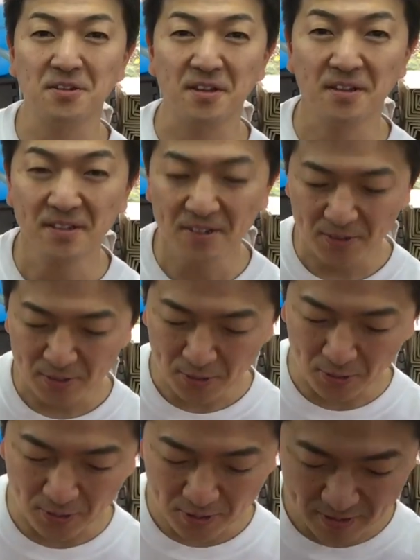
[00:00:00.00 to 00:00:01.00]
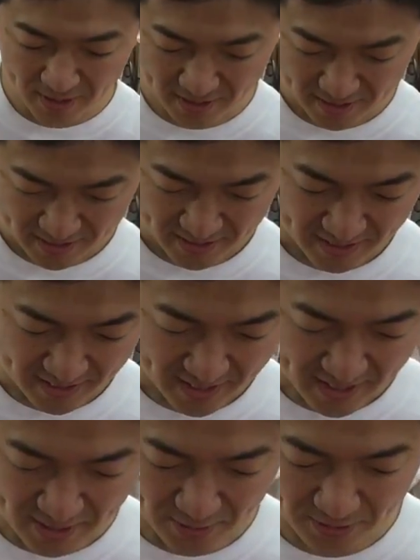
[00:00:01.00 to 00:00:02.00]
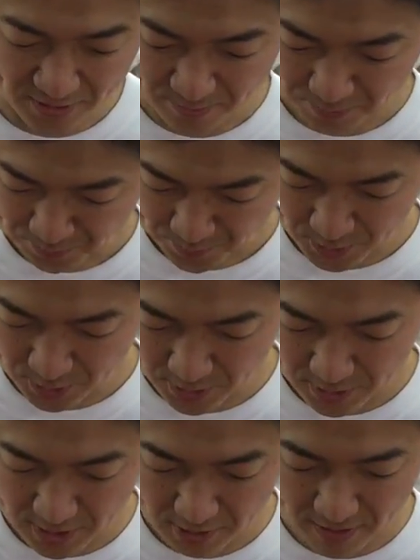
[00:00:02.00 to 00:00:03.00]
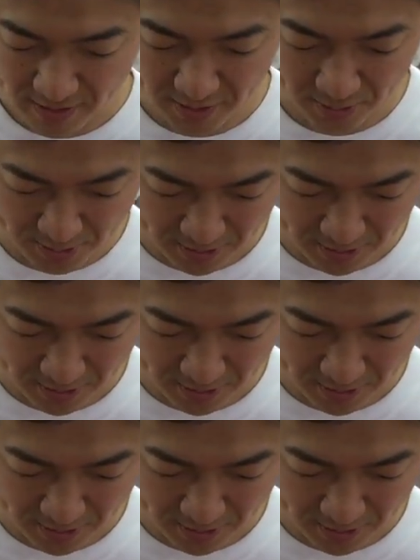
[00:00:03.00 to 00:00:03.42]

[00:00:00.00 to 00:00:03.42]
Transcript: ねこれはあの薄さは命